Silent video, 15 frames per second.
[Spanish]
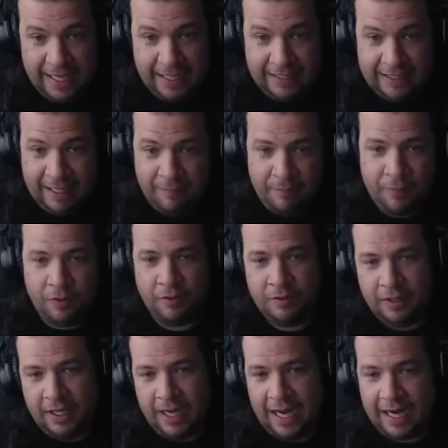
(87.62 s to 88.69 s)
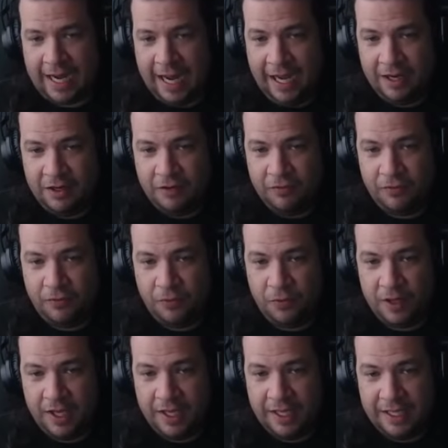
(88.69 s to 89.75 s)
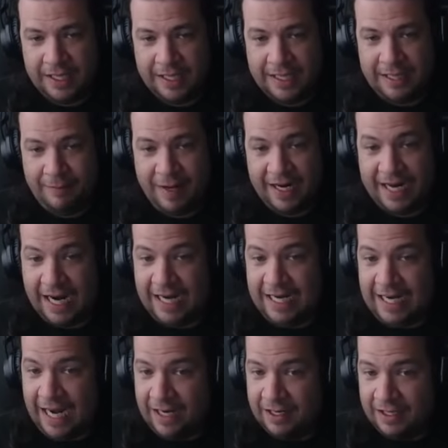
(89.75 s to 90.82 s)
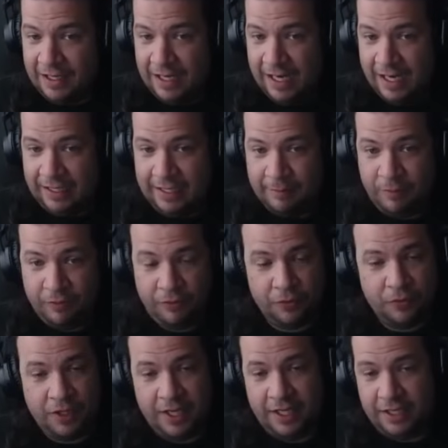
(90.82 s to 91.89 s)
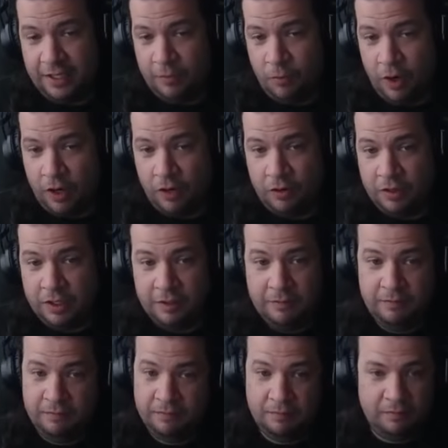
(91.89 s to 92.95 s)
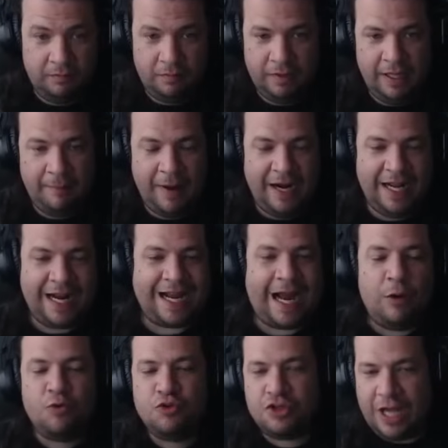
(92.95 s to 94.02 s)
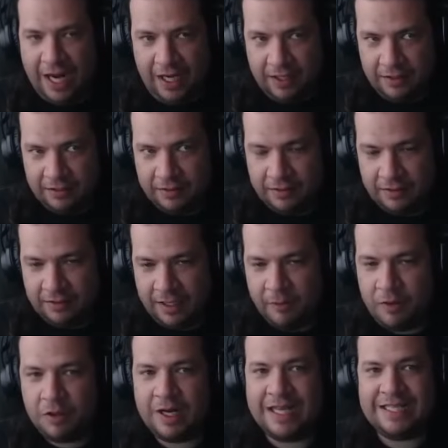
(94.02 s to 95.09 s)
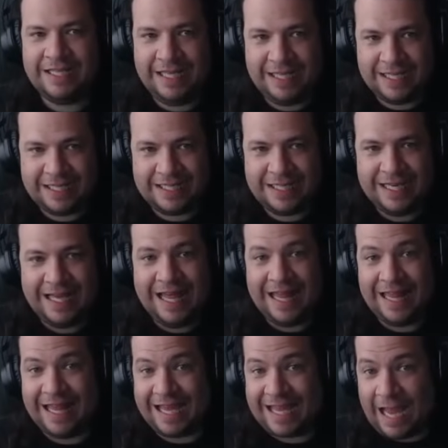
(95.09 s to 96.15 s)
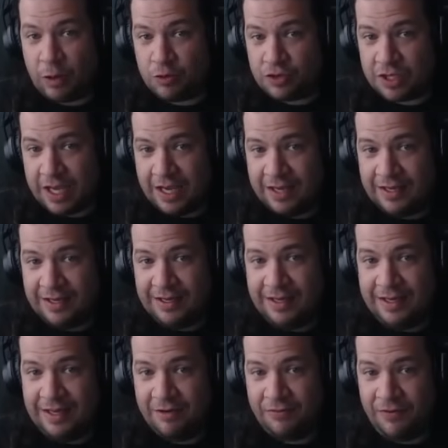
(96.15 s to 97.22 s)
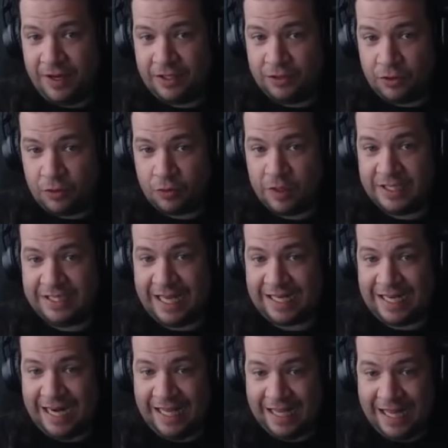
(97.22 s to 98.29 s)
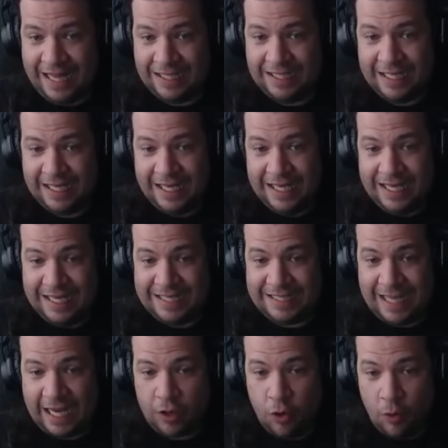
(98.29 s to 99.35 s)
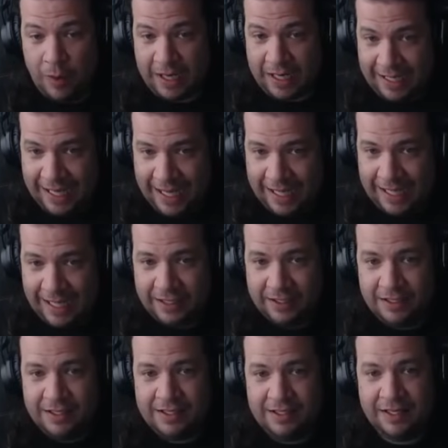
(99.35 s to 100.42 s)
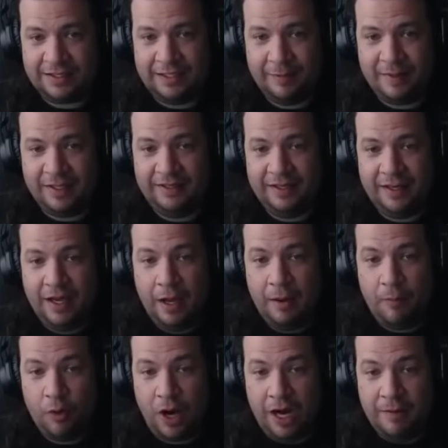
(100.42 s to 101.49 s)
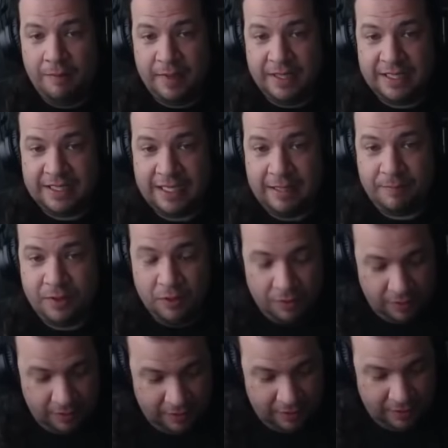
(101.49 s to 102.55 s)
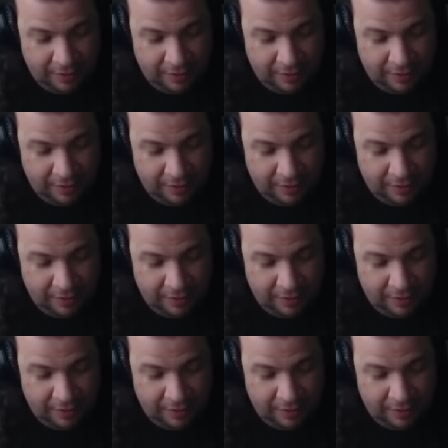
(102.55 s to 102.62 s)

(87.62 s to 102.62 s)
Y el tiempo acá fluye de manera lineal. El tiempo fluye, bueno, de manera causal, debido a las leyes de causa y efecto. Nuestra realidad está gobernada, ciertamente, por el principio